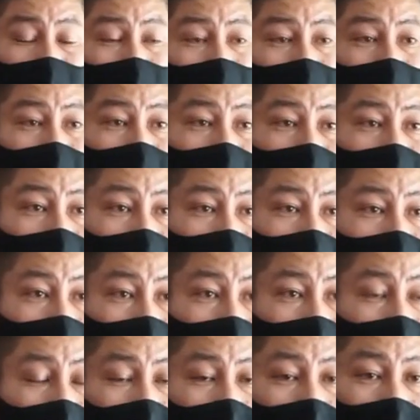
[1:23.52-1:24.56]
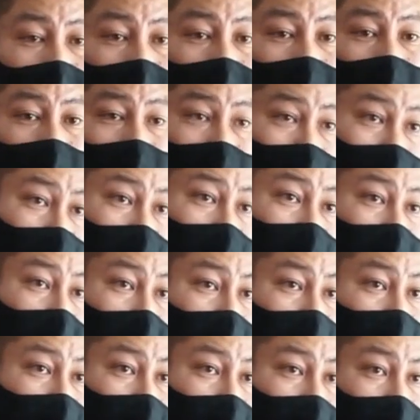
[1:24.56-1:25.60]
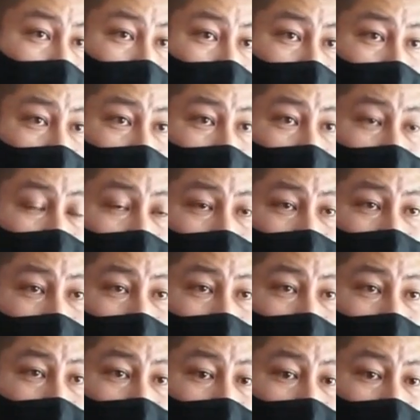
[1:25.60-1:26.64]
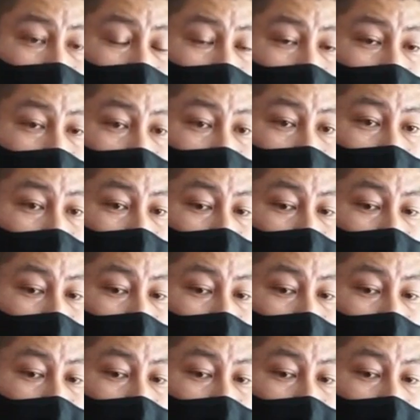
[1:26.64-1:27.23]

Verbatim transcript: Горстрой просто отказывается демонтировать данное колесо обозрения.